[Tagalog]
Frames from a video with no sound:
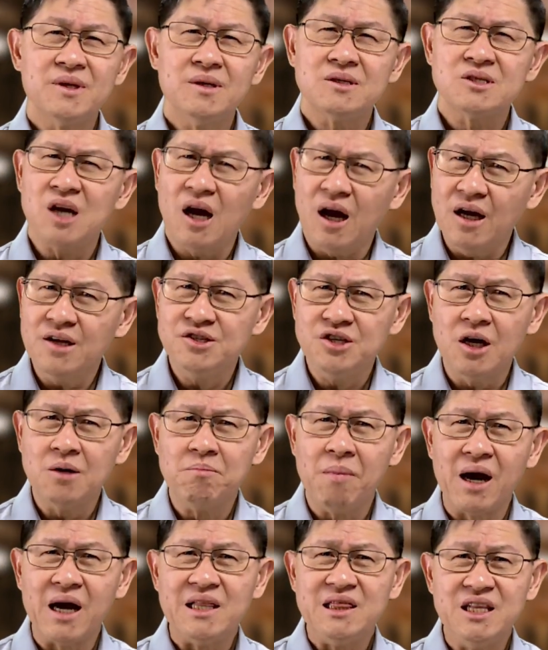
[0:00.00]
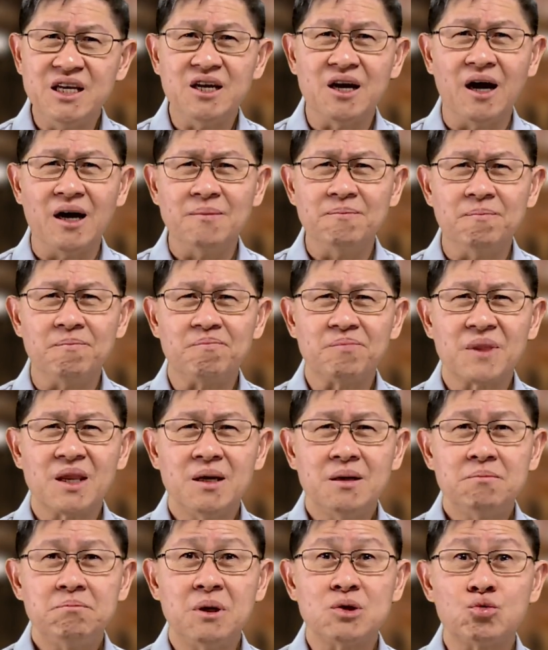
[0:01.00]
Sa kanyang mga liham,
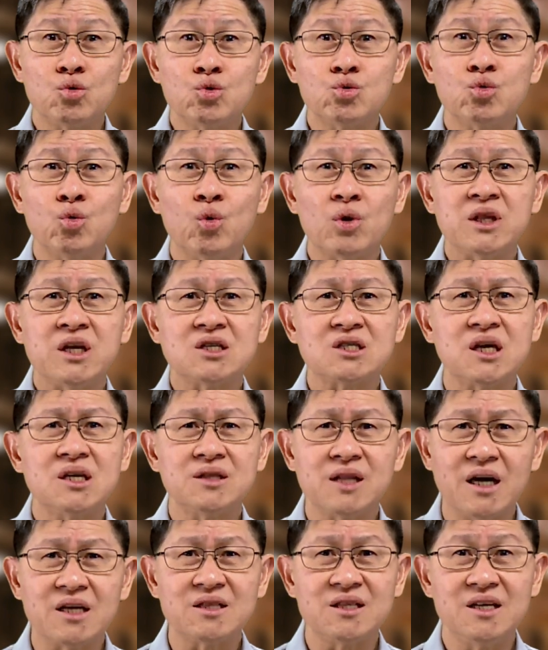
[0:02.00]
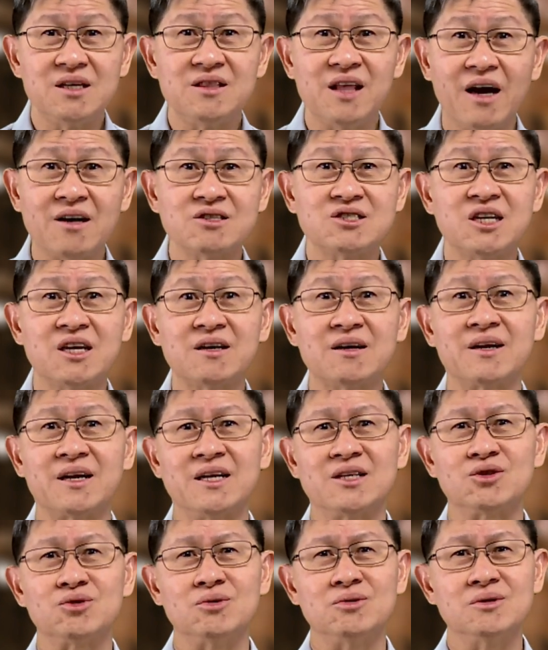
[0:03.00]
matutuklasan natin ang
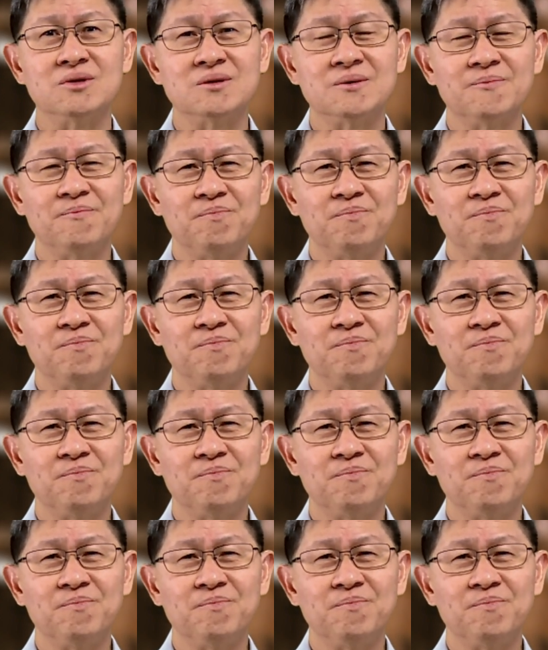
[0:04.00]
sikreto.